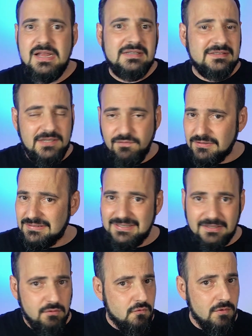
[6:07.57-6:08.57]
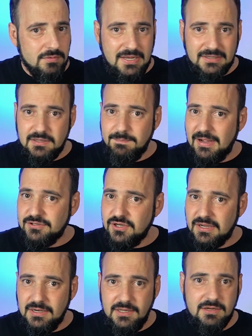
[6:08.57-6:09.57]
Se você não conecta a parte
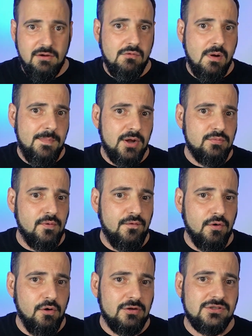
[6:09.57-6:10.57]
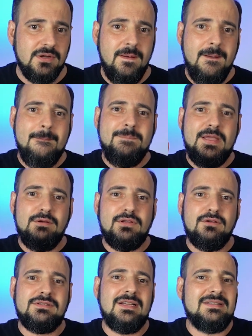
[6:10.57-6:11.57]
clínica com a parte morfológica, eu
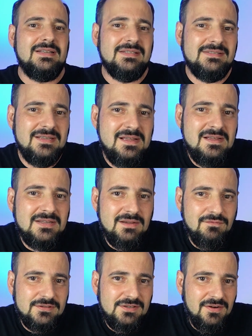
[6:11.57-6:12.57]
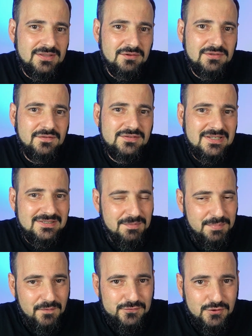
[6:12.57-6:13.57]
tenho certeza que você vai ter uma deficiência
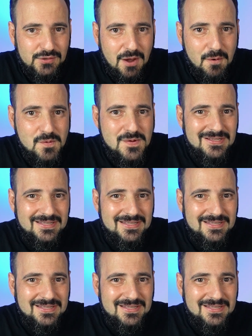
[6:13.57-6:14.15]
profissional.